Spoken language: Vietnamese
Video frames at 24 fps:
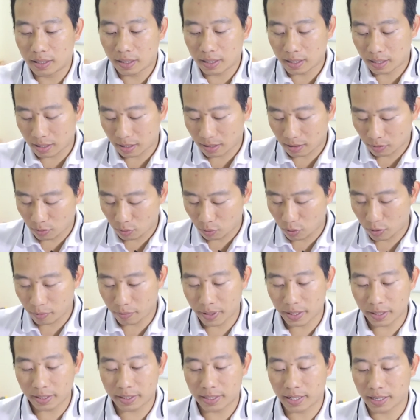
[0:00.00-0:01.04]
tất cả cổng
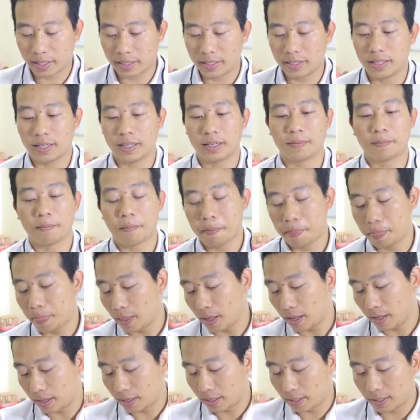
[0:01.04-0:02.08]
USB sạc được
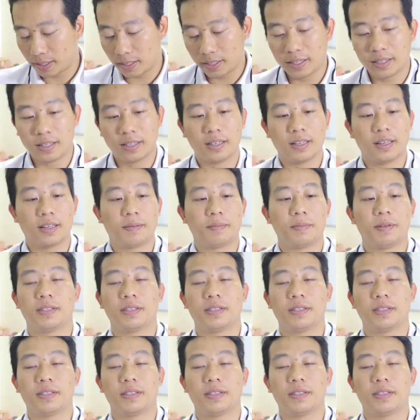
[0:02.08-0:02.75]
thế thì à,